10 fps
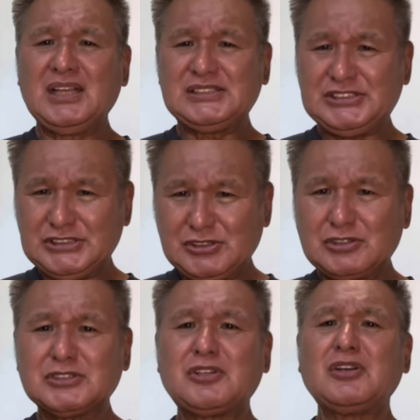中
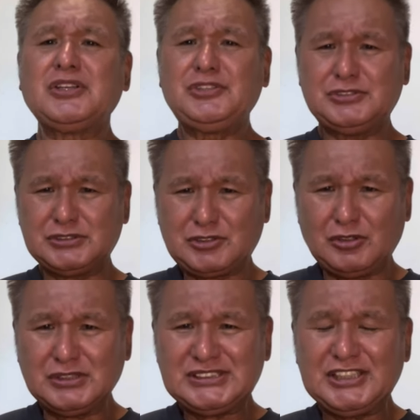国と友
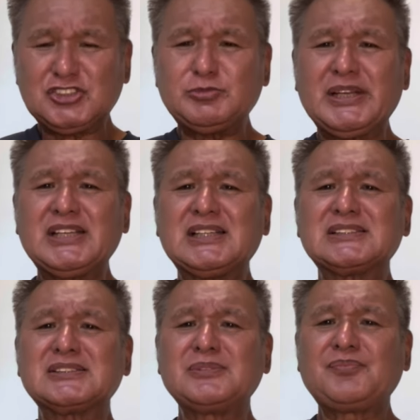好していくべきで
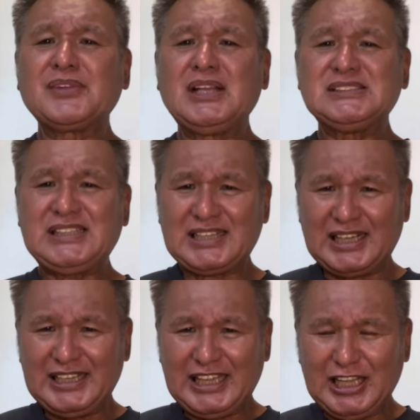す世
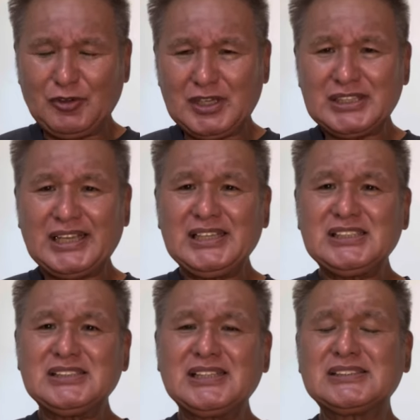界平和が大
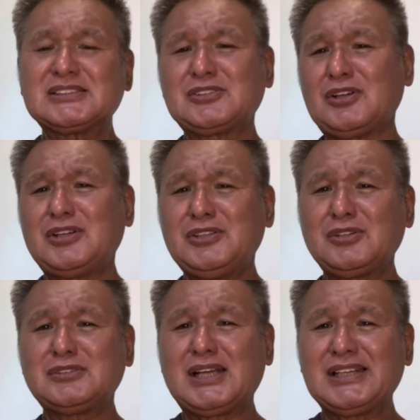事ですとよ
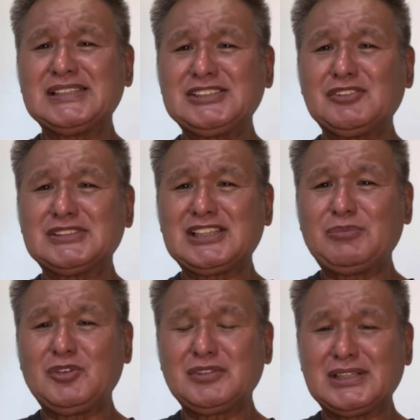く話をした
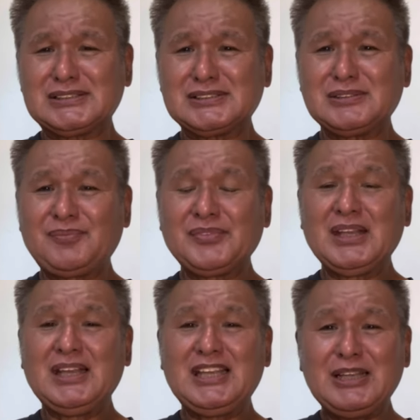もんです
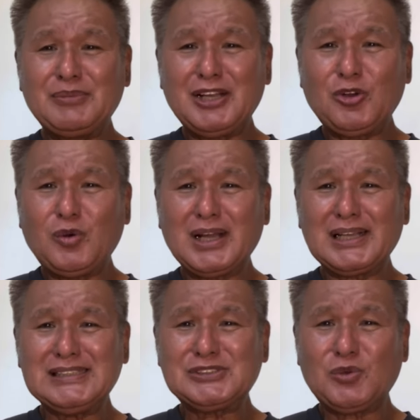今の
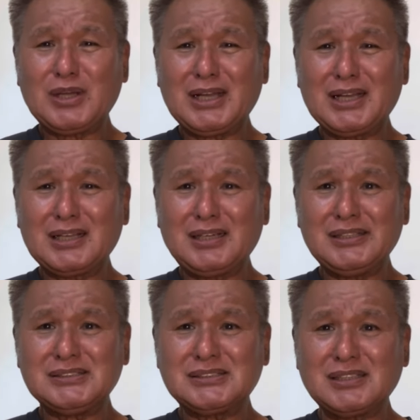若い創価学
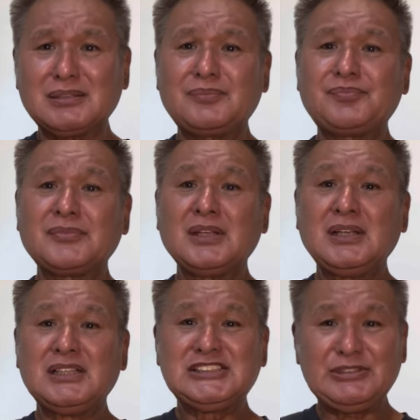会員さん
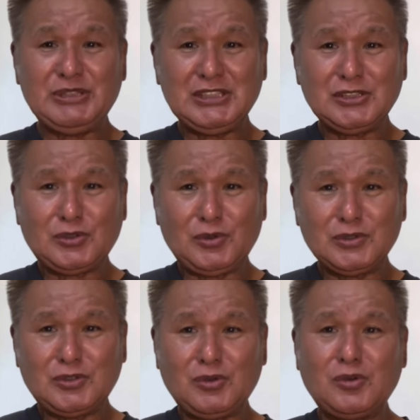自民党
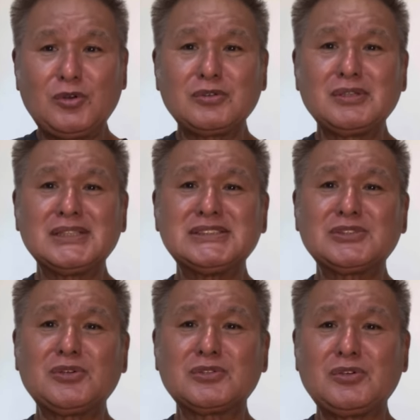と同じ
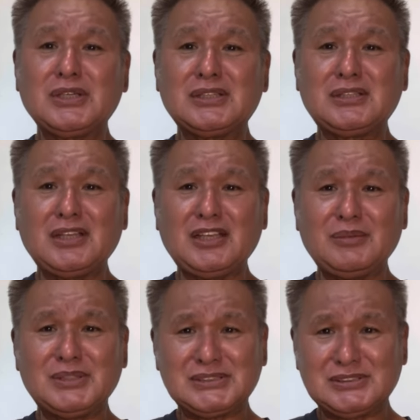ことを言ってい
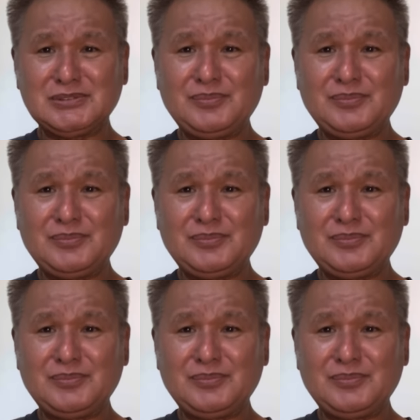ます